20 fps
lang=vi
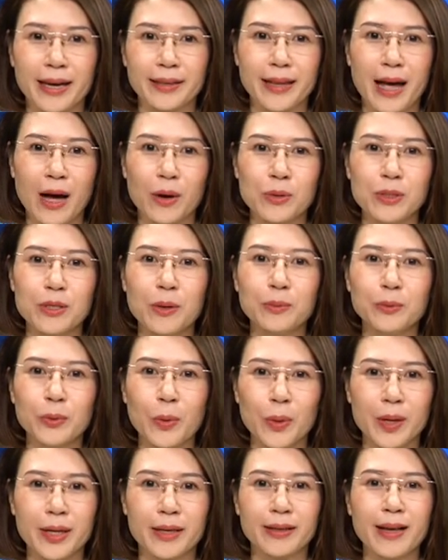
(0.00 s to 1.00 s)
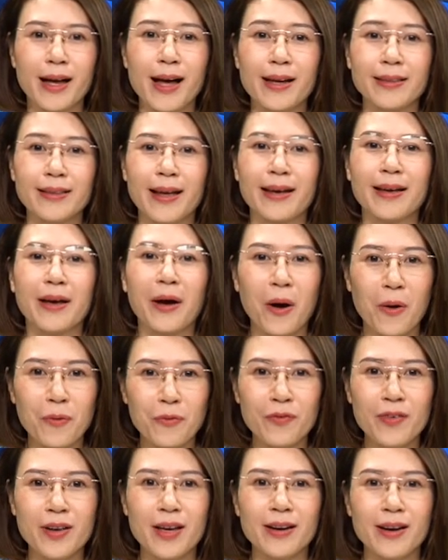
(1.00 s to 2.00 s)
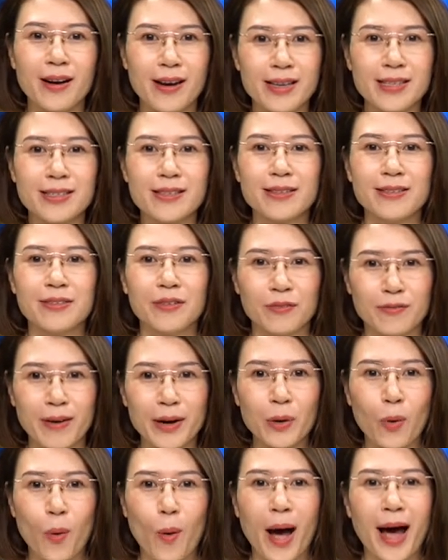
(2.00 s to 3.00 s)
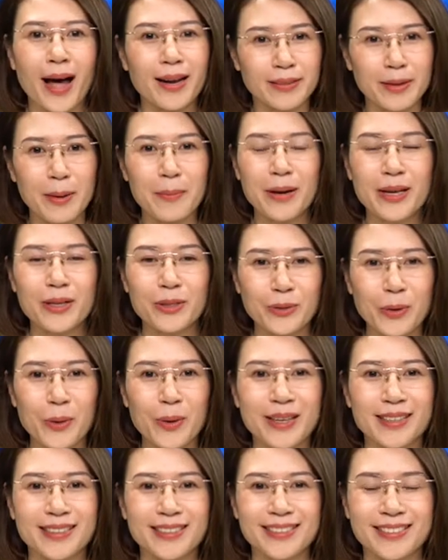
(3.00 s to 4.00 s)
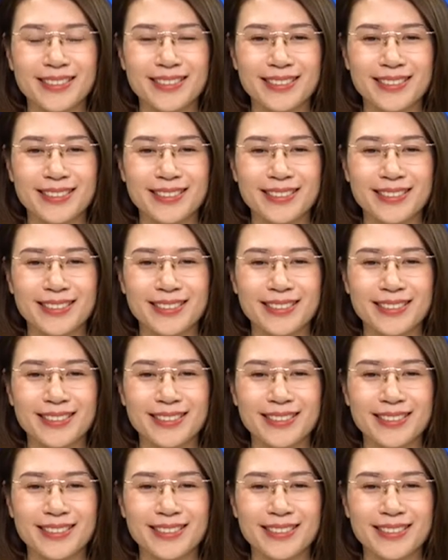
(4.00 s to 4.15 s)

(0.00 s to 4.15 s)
tạo sông Tô Lịch thành công viên lịch sử văn hóa tâm linh Tô Lịch.